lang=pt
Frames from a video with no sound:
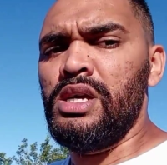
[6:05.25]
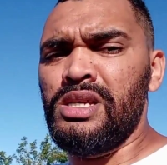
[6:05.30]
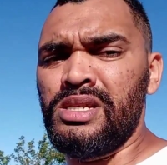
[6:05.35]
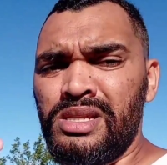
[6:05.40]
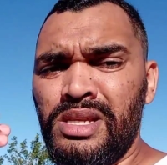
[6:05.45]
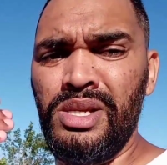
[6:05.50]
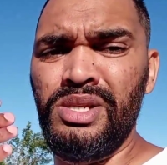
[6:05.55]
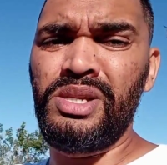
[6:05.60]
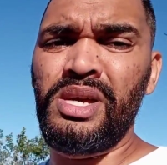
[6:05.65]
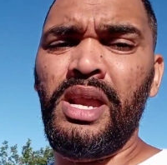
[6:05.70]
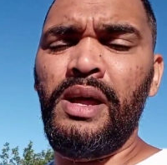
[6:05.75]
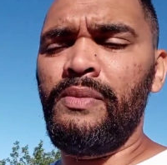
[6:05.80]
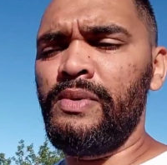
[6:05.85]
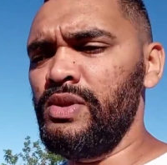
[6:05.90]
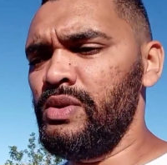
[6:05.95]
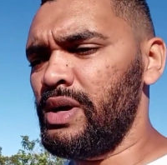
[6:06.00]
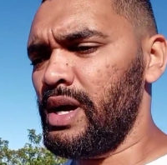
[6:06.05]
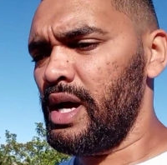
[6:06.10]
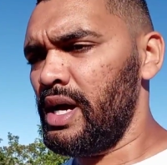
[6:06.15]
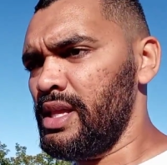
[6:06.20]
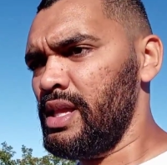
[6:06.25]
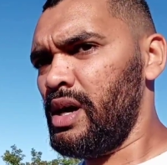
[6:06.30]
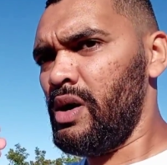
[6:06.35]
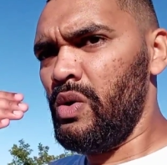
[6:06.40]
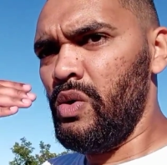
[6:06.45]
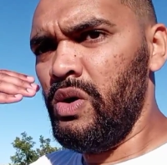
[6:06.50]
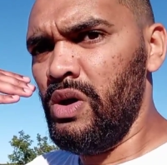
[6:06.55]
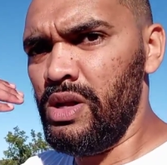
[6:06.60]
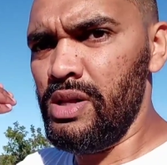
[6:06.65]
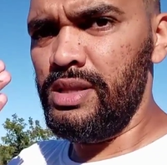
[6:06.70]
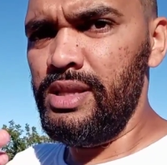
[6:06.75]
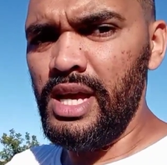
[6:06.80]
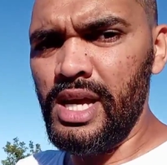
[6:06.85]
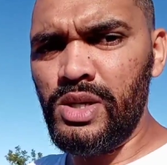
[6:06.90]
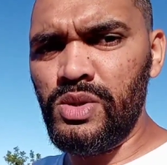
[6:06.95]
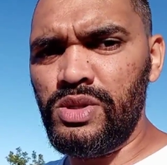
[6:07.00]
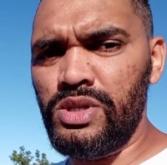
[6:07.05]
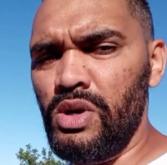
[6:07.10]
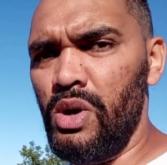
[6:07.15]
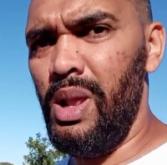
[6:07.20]
Se inscreva no canal,
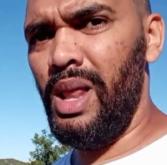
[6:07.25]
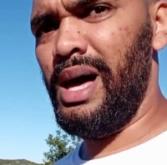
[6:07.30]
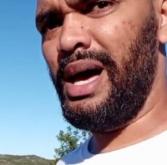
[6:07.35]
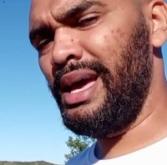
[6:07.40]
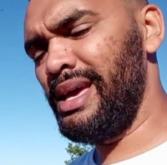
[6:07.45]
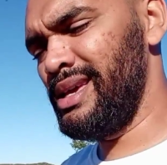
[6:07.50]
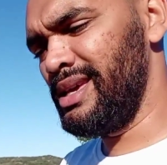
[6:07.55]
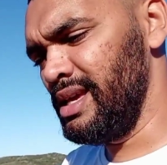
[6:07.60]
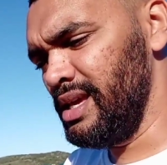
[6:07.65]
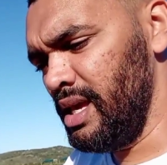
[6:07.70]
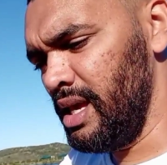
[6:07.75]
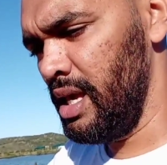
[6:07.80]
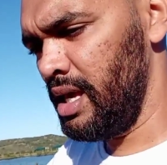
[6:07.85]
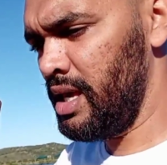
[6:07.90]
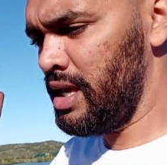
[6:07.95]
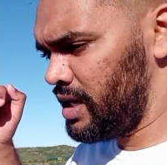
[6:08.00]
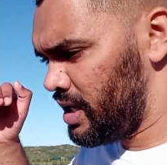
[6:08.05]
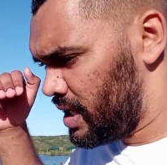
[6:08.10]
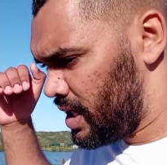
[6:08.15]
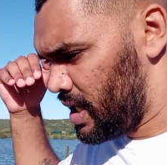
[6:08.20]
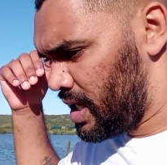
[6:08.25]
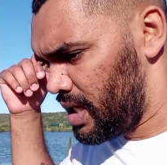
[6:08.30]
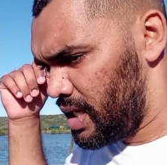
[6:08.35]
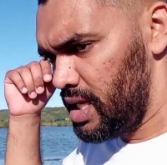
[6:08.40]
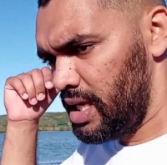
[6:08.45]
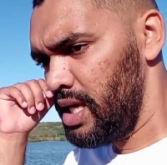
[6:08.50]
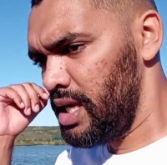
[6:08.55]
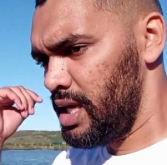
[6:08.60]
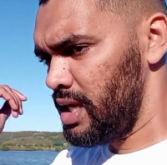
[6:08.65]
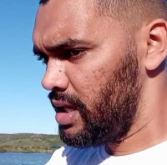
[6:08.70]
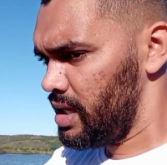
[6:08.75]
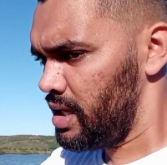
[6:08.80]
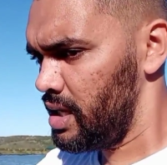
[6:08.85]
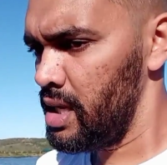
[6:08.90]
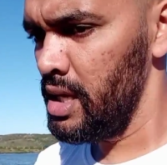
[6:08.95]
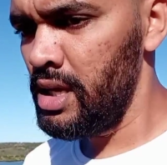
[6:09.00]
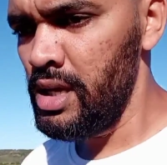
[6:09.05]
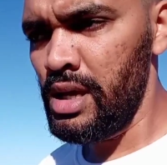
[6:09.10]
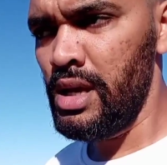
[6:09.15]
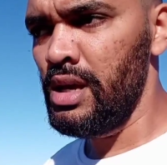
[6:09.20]
deixa o seu like e
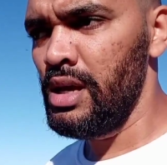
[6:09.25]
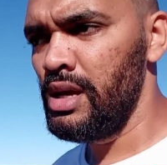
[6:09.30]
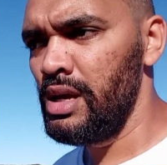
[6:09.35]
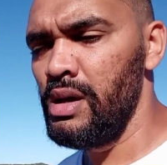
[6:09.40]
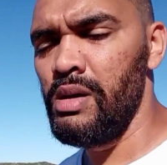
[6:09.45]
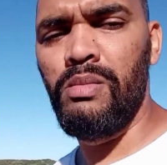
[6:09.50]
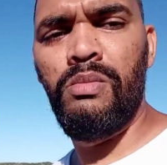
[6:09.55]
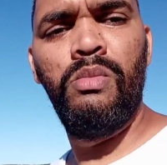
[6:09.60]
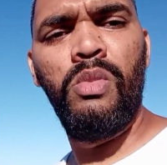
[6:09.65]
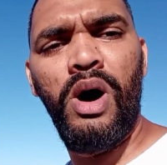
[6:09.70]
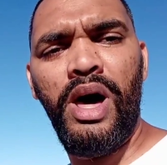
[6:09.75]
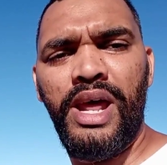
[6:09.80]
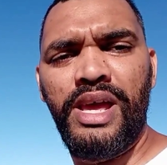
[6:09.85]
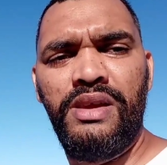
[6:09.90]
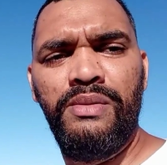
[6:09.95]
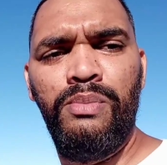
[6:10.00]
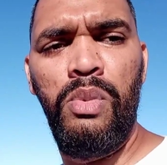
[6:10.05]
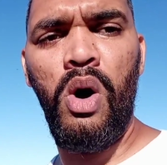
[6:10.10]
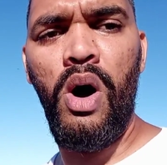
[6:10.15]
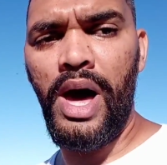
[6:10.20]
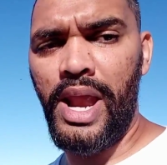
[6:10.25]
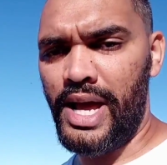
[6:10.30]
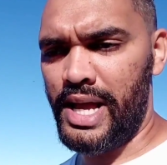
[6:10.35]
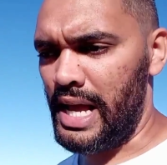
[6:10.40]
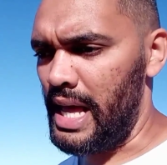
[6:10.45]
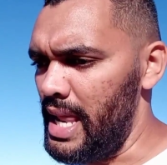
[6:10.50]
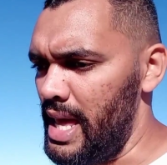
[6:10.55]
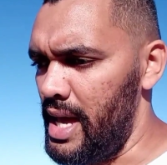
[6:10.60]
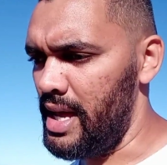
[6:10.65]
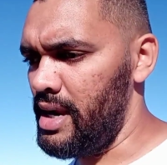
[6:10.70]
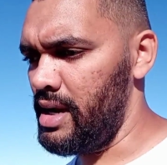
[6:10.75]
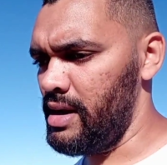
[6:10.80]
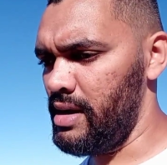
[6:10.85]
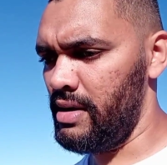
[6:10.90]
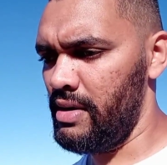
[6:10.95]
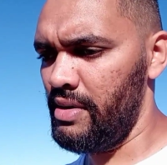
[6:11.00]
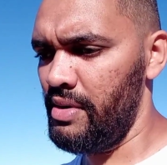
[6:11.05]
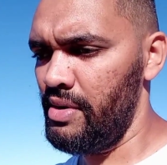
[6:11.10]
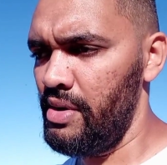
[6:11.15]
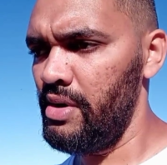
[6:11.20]
bora que bora, galera.
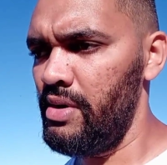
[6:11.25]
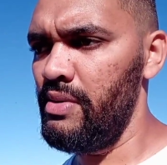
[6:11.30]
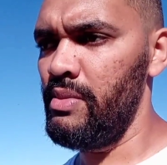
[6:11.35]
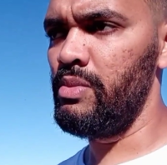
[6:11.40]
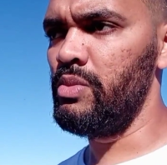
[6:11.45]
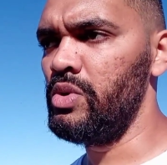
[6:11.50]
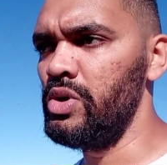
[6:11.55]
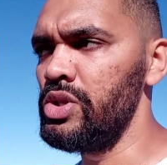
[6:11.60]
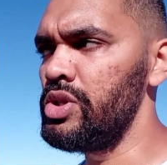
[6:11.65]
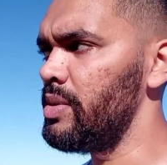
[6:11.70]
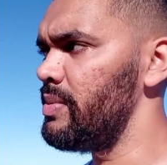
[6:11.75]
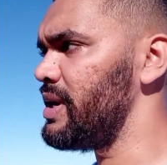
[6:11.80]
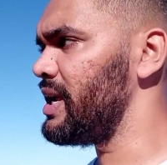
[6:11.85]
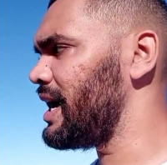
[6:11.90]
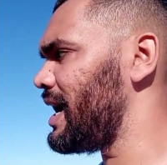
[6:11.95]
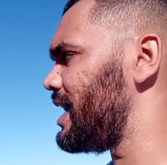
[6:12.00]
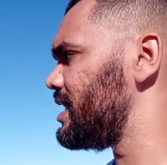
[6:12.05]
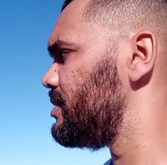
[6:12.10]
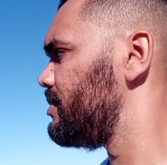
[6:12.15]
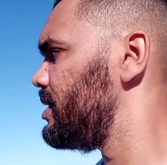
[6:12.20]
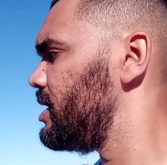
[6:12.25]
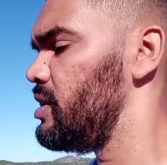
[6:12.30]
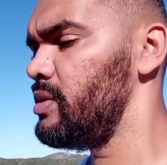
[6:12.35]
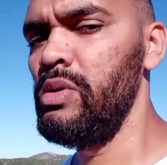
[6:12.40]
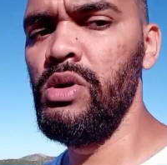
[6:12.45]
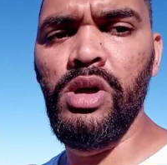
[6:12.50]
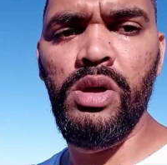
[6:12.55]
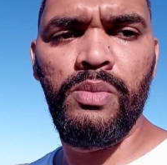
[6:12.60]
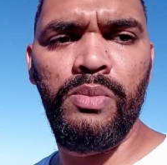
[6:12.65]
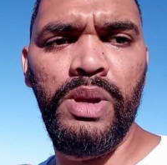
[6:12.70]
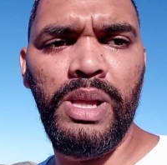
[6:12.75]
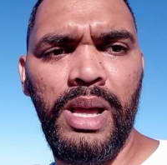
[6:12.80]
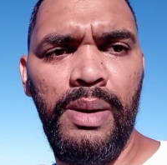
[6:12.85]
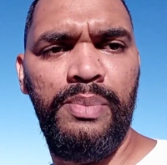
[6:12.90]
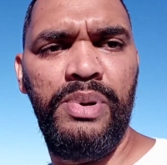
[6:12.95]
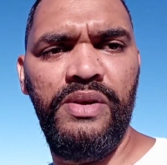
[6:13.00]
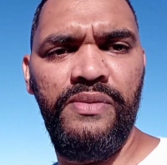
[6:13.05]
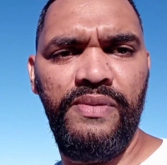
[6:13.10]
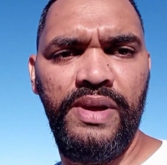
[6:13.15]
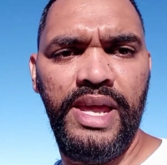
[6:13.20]
Muito obrigado mesmo pela
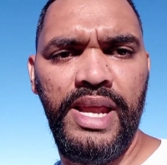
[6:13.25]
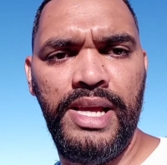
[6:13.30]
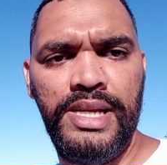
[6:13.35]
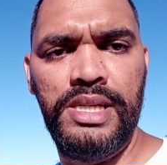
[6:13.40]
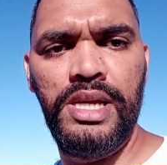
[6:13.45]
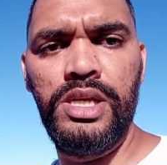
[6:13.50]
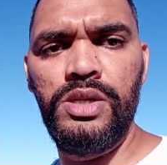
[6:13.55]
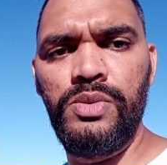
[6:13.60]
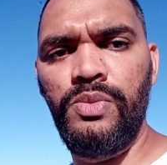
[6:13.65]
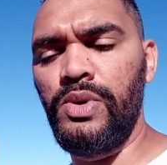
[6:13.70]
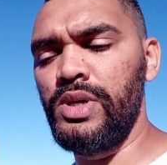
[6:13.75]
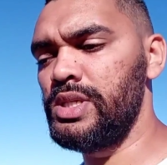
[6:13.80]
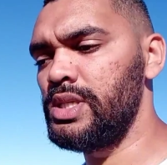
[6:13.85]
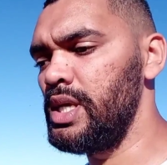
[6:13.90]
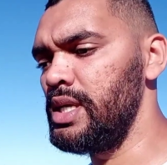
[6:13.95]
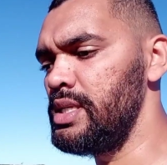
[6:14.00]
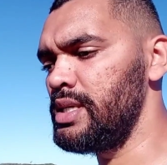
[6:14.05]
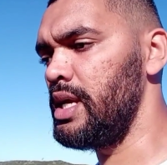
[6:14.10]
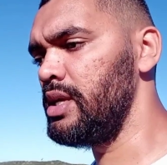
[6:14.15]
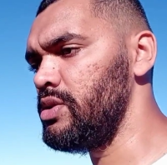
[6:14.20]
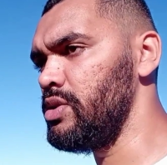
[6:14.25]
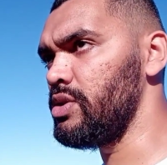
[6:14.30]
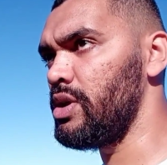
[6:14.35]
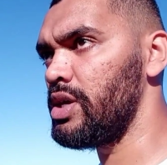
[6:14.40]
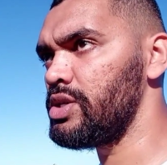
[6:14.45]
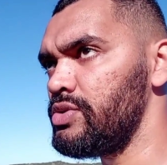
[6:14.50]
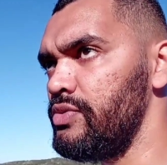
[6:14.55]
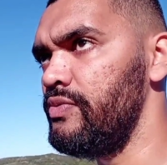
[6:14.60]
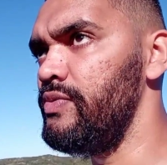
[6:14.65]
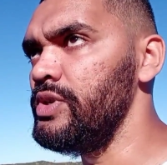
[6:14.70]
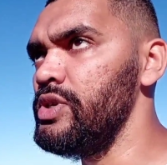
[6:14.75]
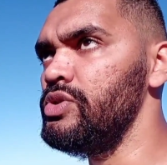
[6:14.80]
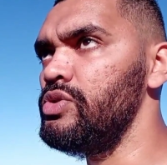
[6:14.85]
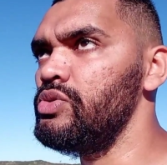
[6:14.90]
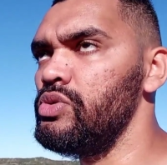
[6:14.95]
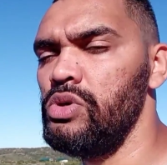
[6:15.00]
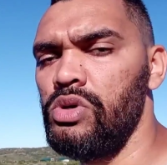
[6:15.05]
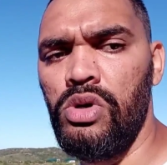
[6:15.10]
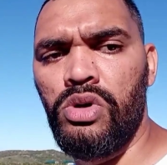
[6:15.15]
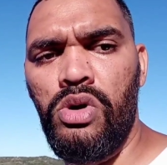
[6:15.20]
preferência de vocês aí no nosso
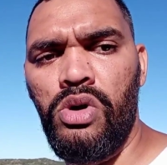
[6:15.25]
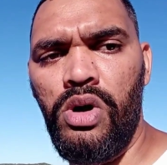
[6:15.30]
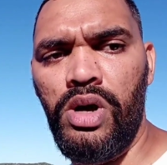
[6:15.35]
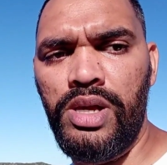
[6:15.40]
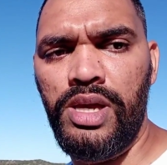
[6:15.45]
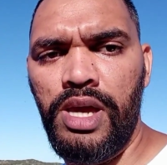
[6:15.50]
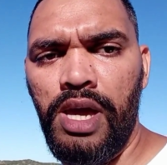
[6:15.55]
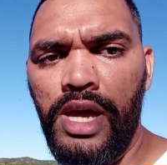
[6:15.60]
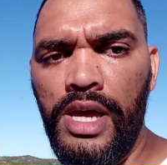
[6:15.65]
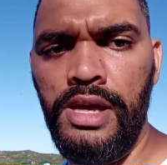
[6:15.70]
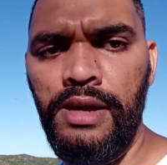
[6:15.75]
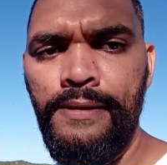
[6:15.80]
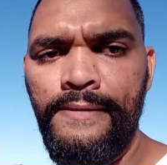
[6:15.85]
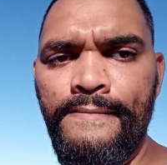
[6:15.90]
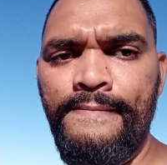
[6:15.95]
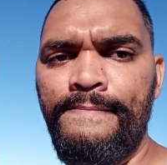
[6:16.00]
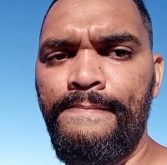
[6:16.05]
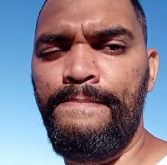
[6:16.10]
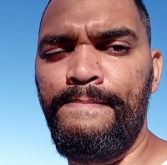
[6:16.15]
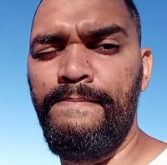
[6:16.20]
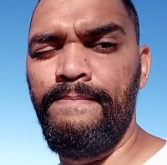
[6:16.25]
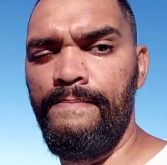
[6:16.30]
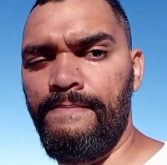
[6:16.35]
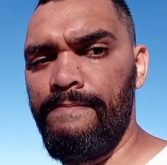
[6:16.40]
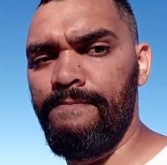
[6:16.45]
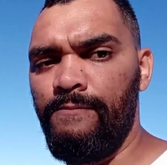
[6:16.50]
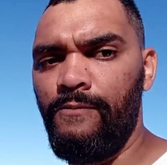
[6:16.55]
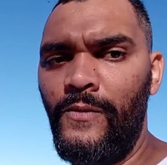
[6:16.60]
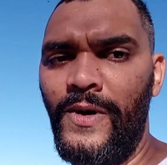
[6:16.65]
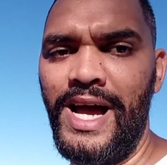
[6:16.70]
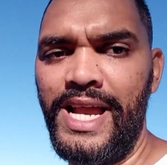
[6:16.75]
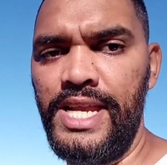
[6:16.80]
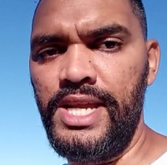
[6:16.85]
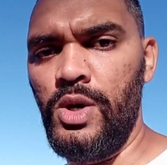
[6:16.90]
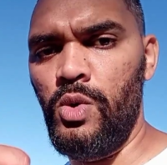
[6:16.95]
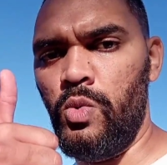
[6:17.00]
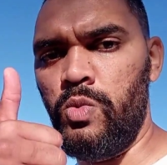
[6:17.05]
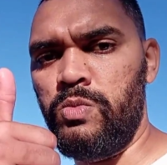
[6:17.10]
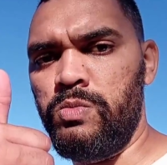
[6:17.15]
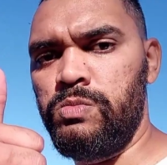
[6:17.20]
vídeo, ok?
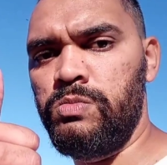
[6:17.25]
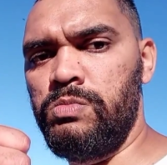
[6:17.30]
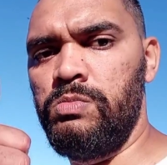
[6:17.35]
Valeu!